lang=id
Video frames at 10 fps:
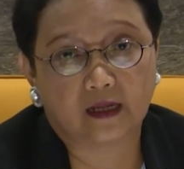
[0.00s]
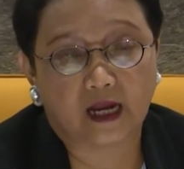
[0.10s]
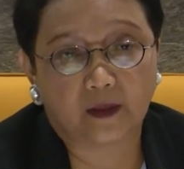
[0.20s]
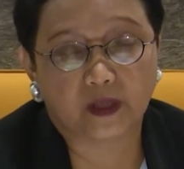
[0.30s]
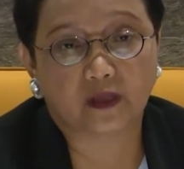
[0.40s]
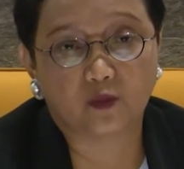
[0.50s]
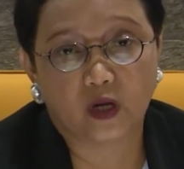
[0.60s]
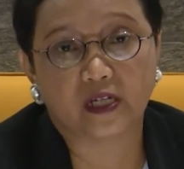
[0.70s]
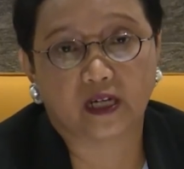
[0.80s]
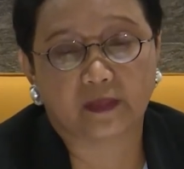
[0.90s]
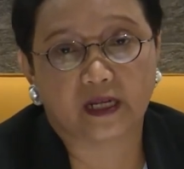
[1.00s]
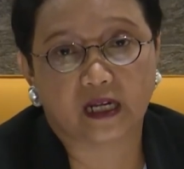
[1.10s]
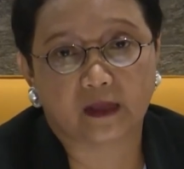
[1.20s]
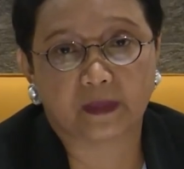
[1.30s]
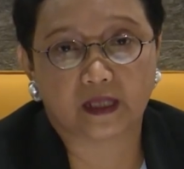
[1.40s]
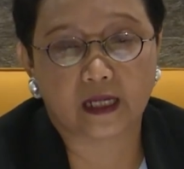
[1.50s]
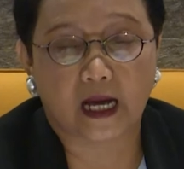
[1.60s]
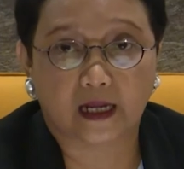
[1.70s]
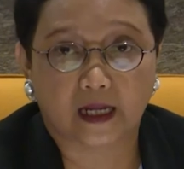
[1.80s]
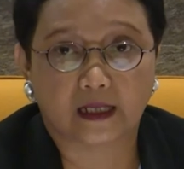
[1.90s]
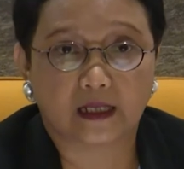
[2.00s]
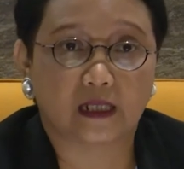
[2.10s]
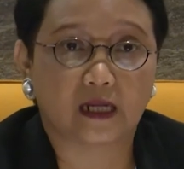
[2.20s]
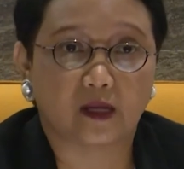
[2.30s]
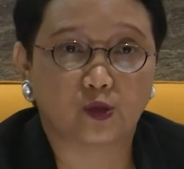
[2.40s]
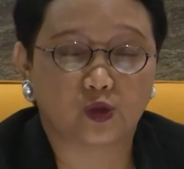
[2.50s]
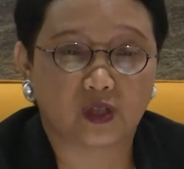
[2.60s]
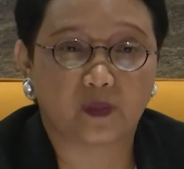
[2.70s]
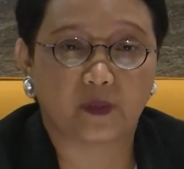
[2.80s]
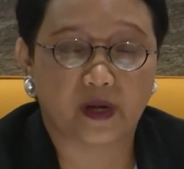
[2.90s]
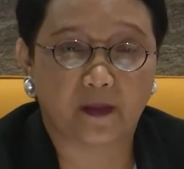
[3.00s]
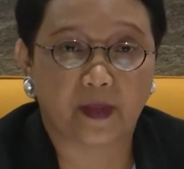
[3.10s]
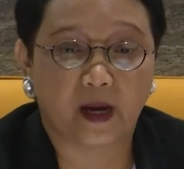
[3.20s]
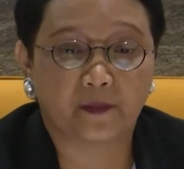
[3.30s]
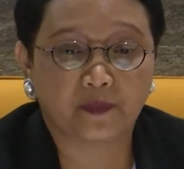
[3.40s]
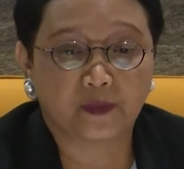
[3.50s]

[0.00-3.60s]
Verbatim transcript: dalam pertemuan dengan Perdana Menteri akan ditindaklanjuti beberapa